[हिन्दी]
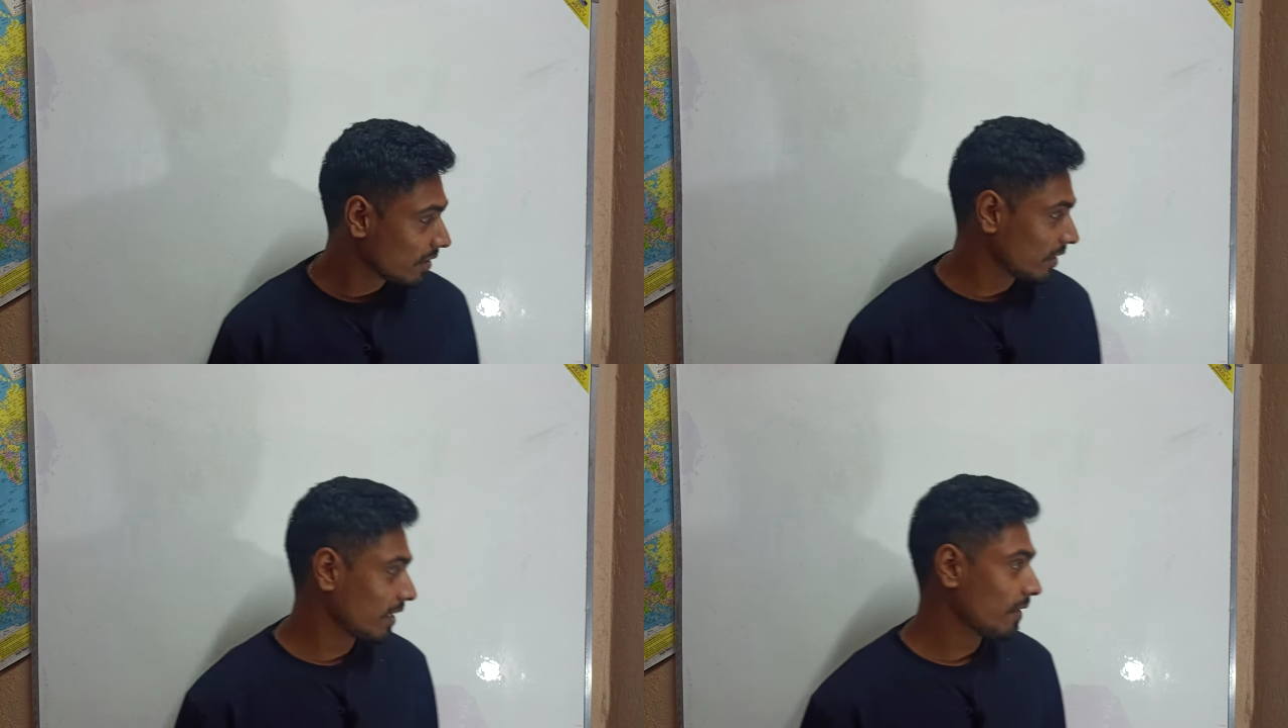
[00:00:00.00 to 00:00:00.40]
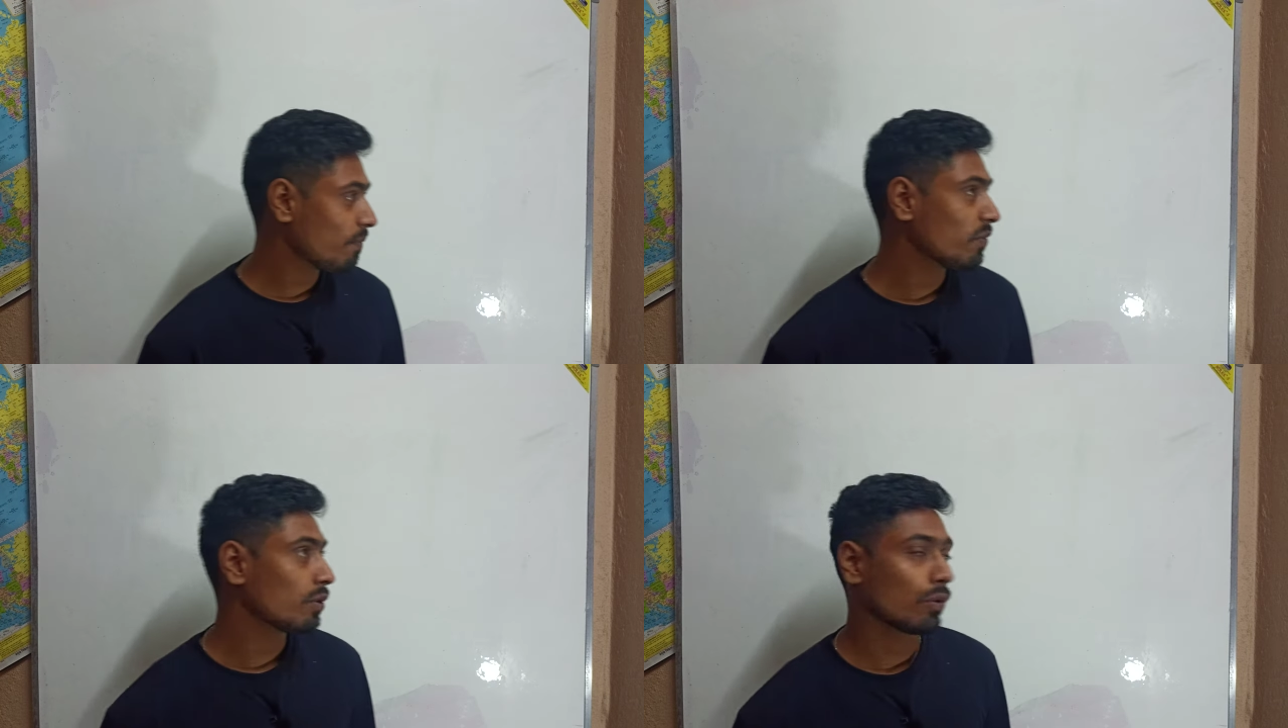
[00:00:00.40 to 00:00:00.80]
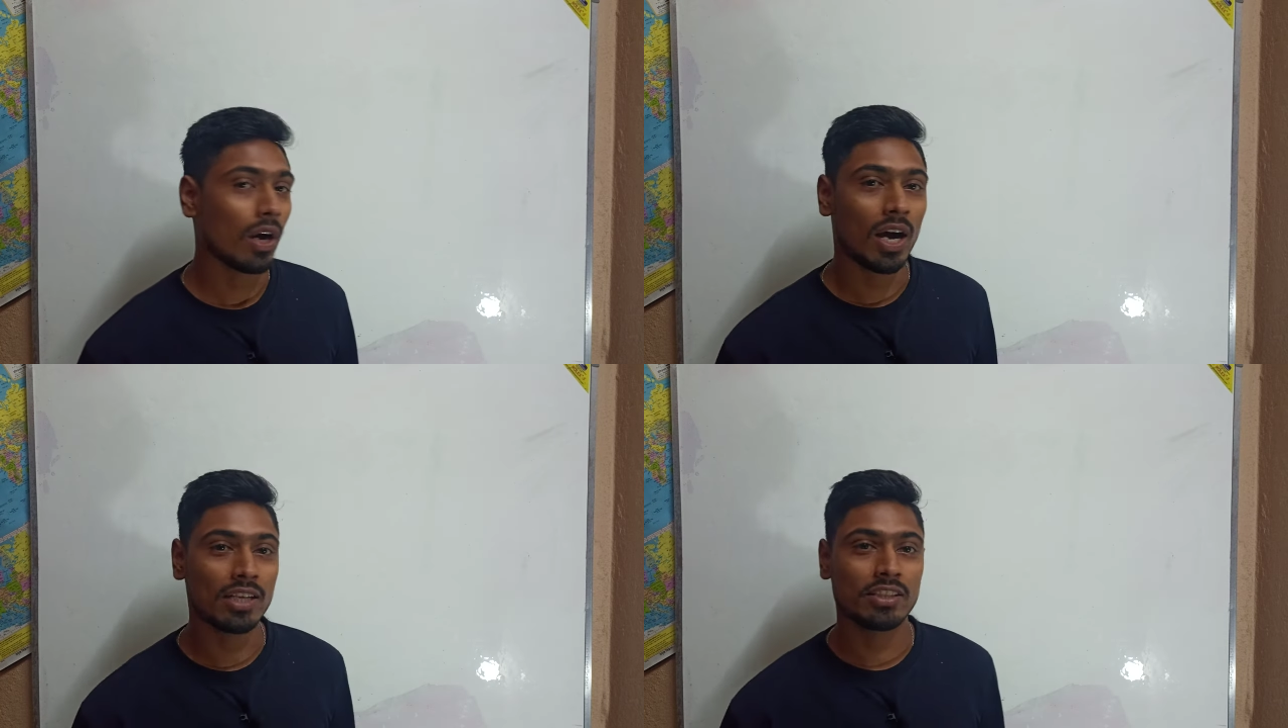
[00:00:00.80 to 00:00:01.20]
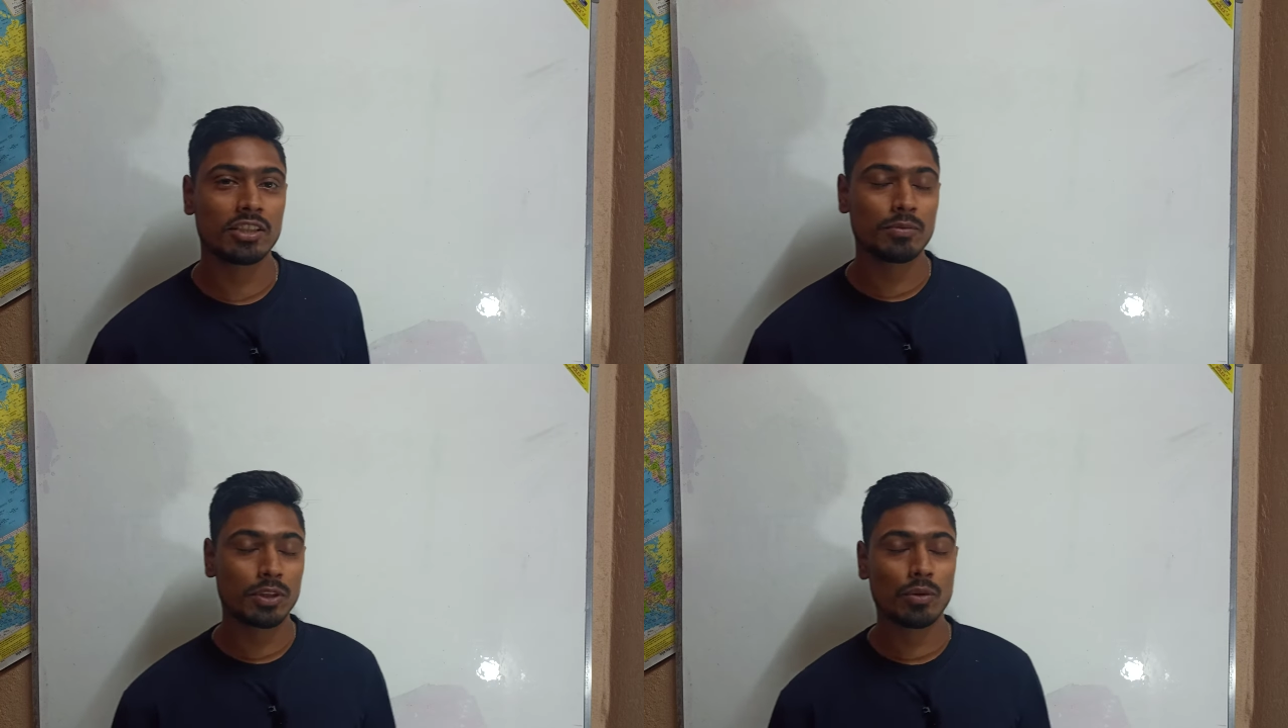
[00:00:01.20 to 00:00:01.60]
ठीक है तो आज
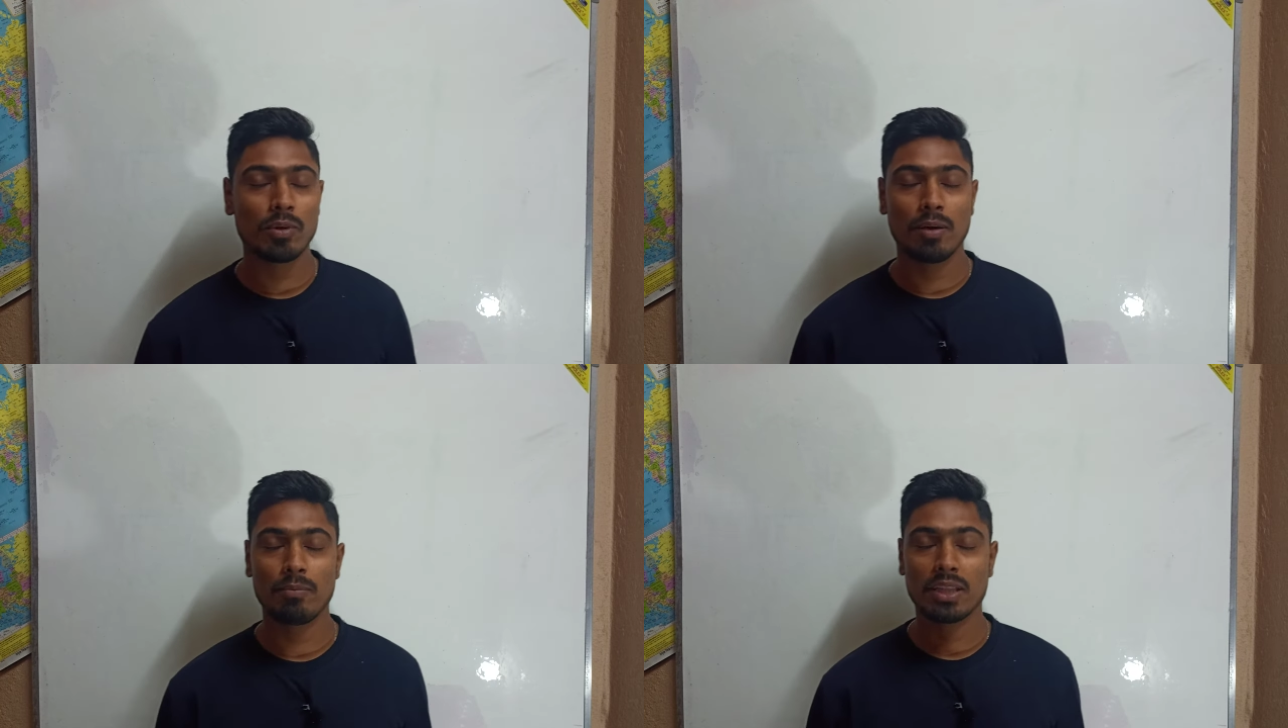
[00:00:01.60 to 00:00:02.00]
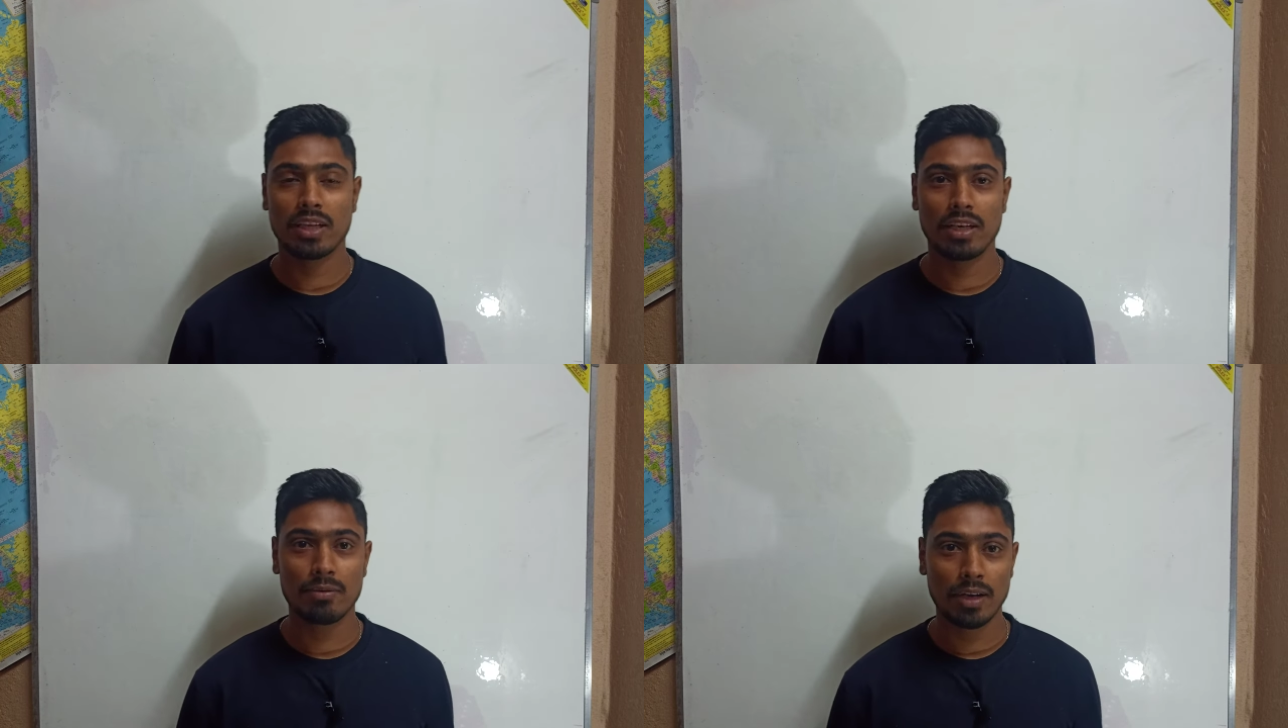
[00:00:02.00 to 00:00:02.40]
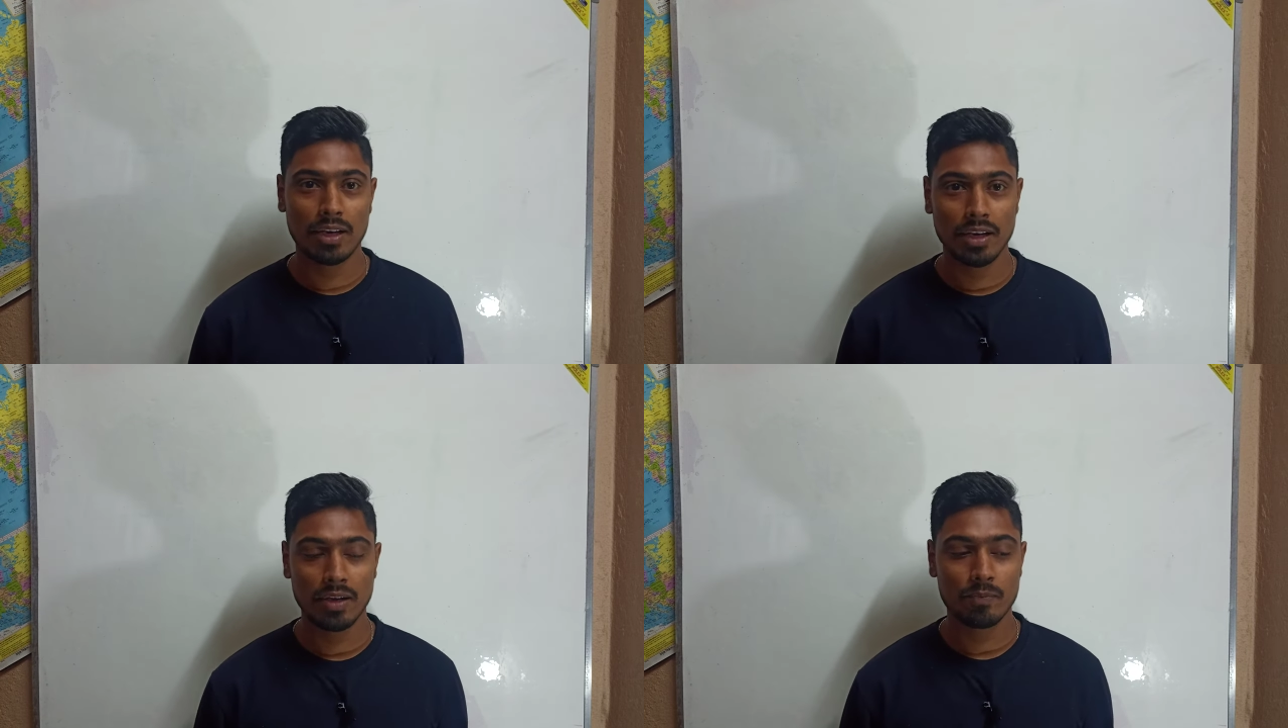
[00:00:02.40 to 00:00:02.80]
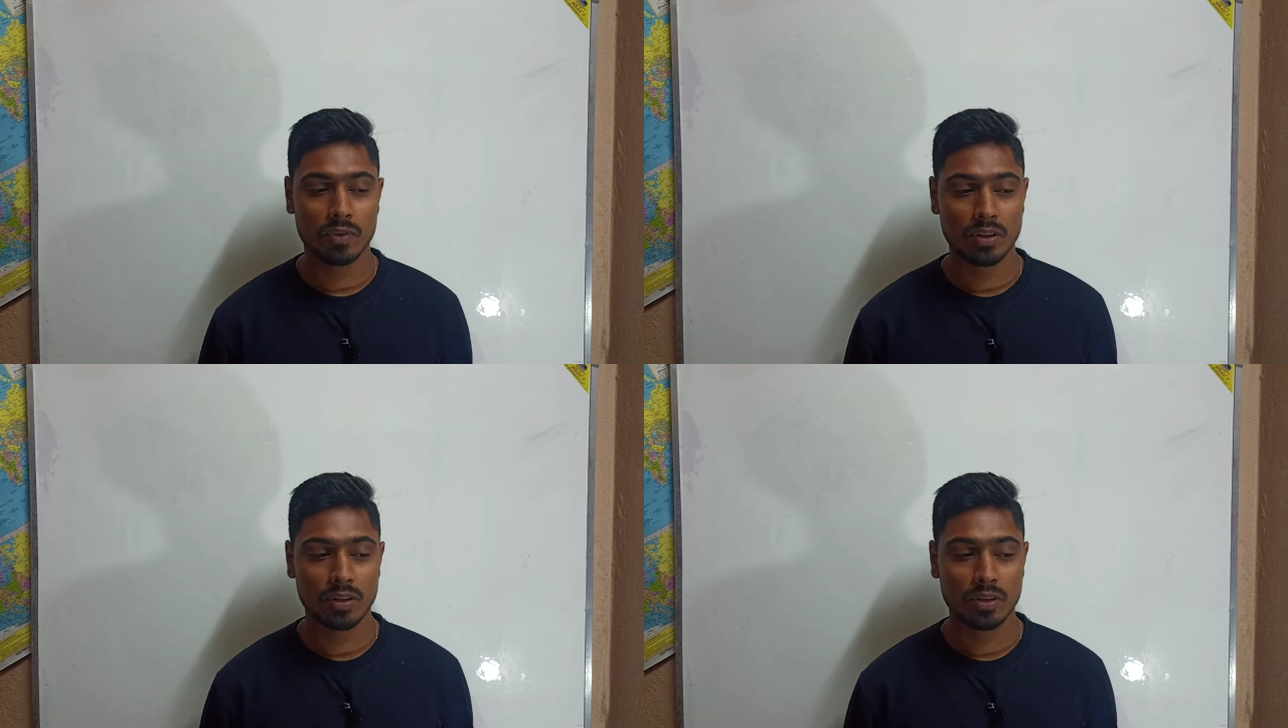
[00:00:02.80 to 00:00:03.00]
इस वीडियो में हम बताने वाले हैं